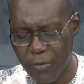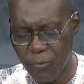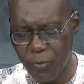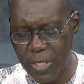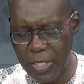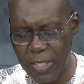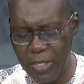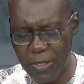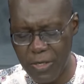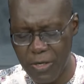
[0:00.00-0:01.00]
Oui,
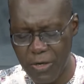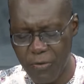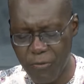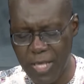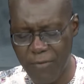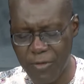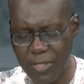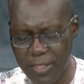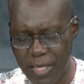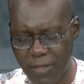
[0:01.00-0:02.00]
nous avons
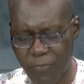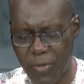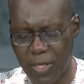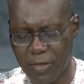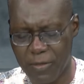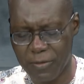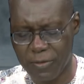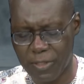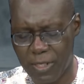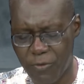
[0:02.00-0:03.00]
cette
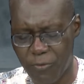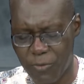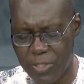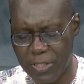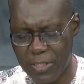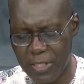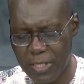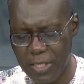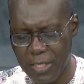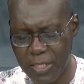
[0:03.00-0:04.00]
espérance en lui
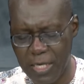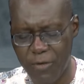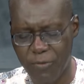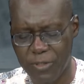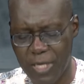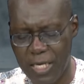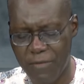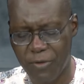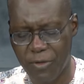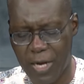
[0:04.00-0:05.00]
qu'il nous
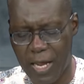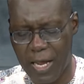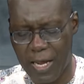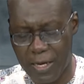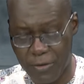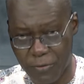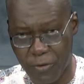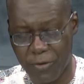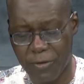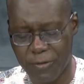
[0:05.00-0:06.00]
délivrera
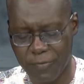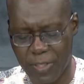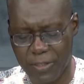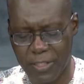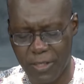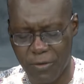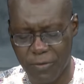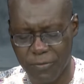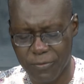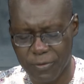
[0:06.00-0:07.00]
encore. Verset
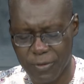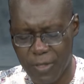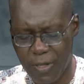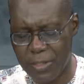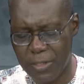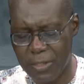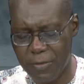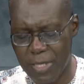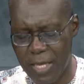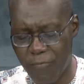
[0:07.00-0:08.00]
11
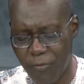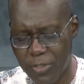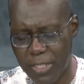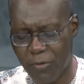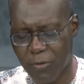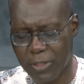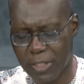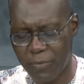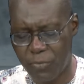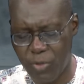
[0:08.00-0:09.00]
et vous y
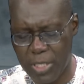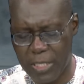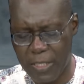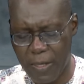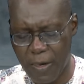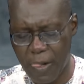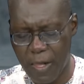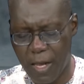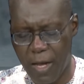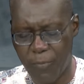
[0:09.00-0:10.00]
contribuez
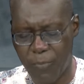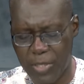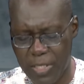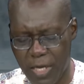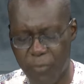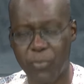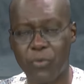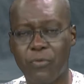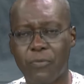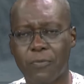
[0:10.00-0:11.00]
en priant
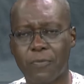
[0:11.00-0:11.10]
pour nous.